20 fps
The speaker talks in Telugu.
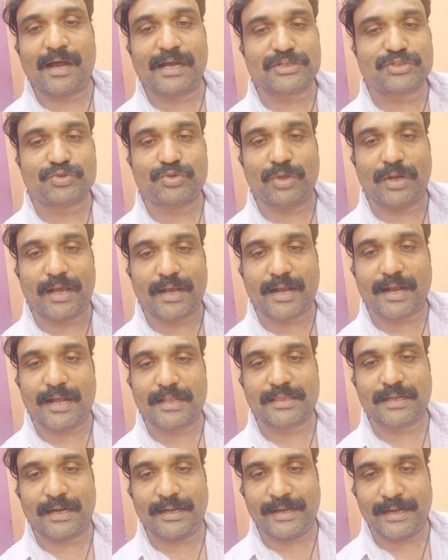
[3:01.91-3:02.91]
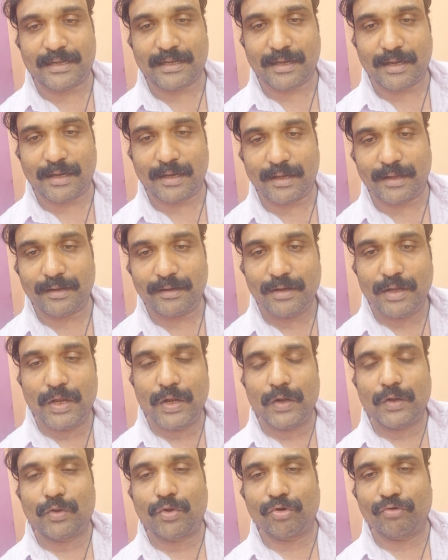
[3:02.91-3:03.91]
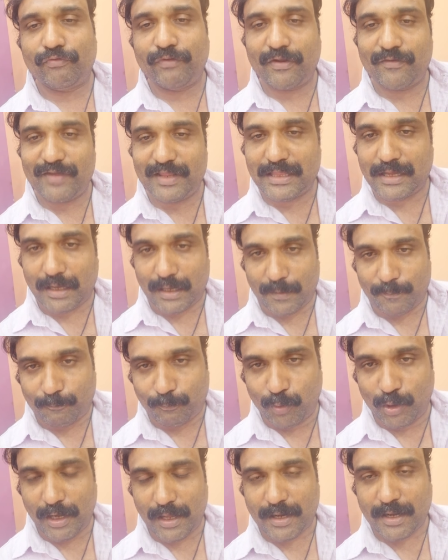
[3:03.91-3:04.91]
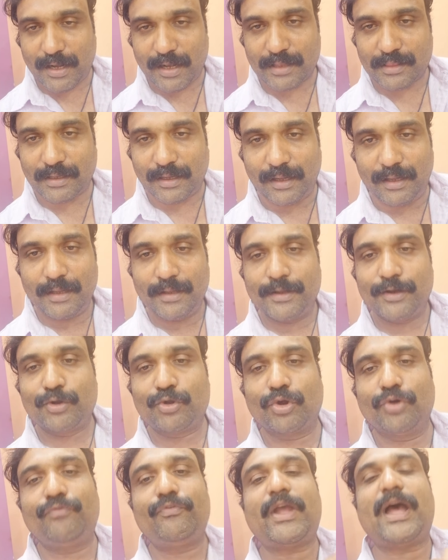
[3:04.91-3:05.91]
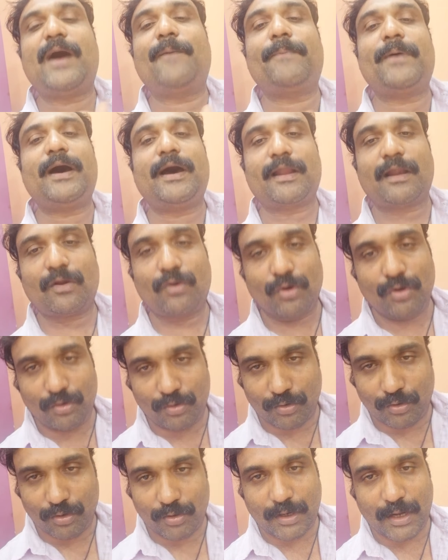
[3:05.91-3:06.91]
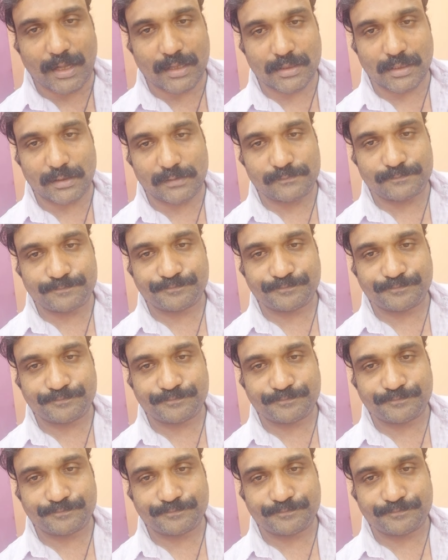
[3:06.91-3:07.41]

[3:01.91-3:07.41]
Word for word: ఆస్తుల ఖాతా డెటార్ టు వివిధ అప్పుల ఖాతా టు వ్యాపార కొనుగోలు ఖాతా